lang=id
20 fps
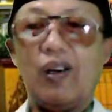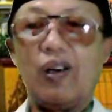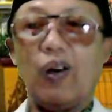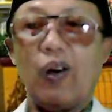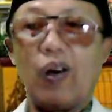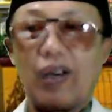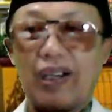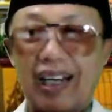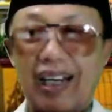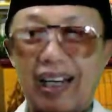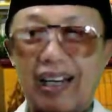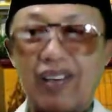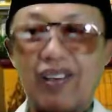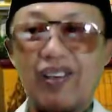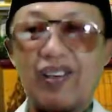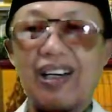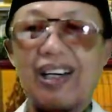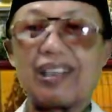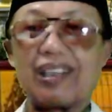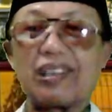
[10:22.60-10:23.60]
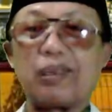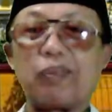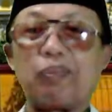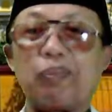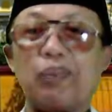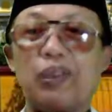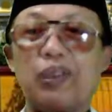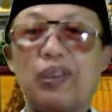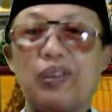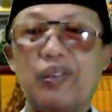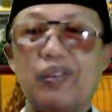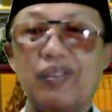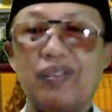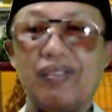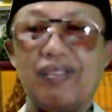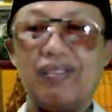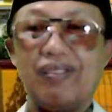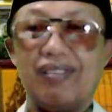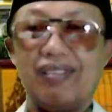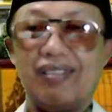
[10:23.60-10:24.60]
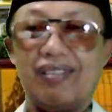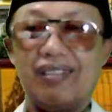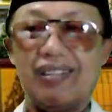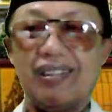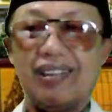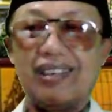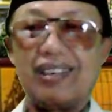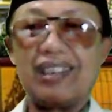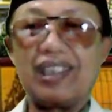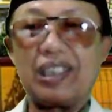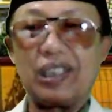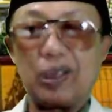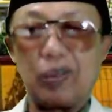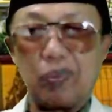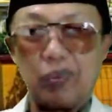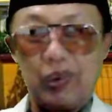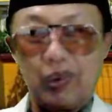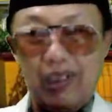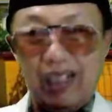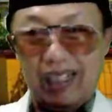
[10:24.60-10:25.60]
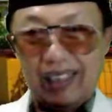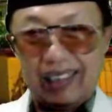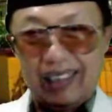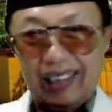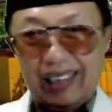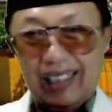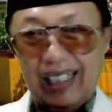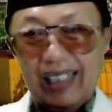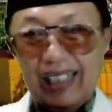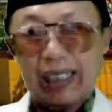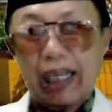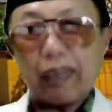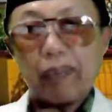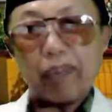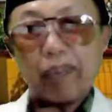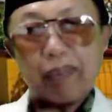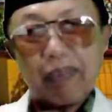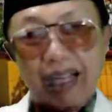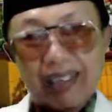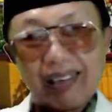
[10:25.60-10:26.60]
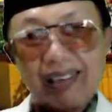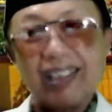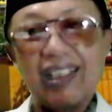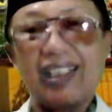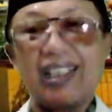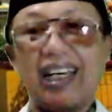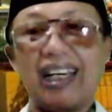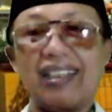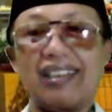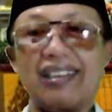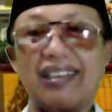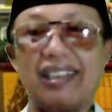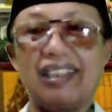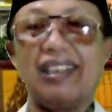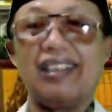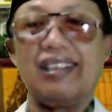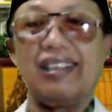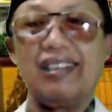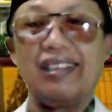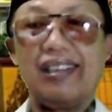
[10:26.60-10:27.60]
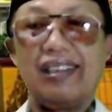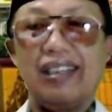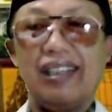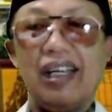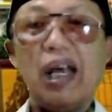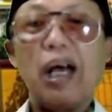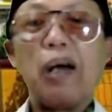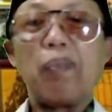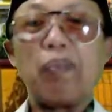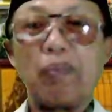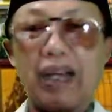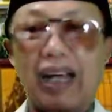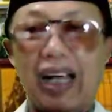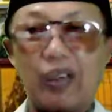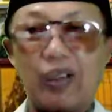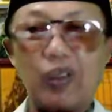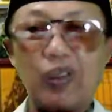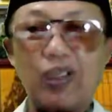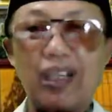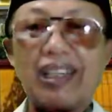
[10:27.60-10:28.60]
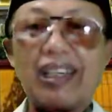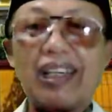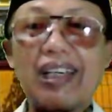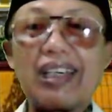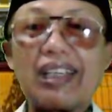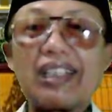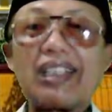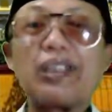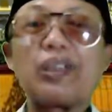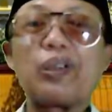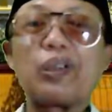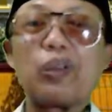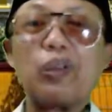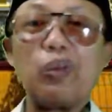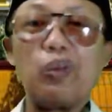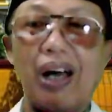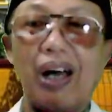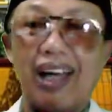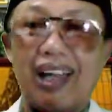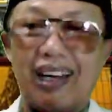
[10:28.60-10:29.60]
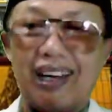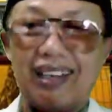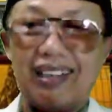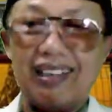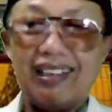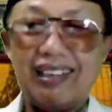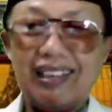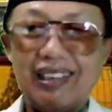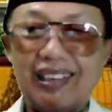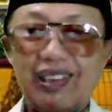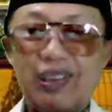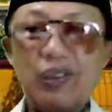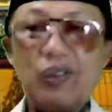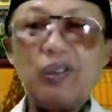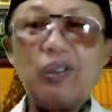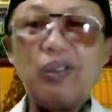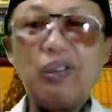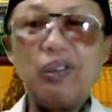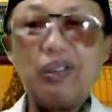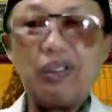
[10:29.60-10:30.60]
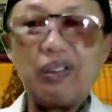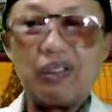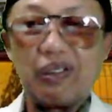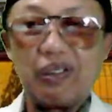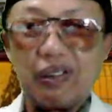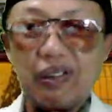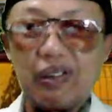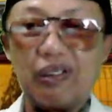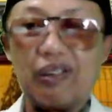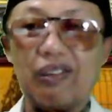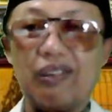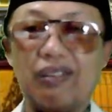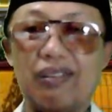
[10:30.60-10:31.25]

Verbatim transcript: orang-orang sepuh di seputar kita yang masih rajin melakukan ritual untuk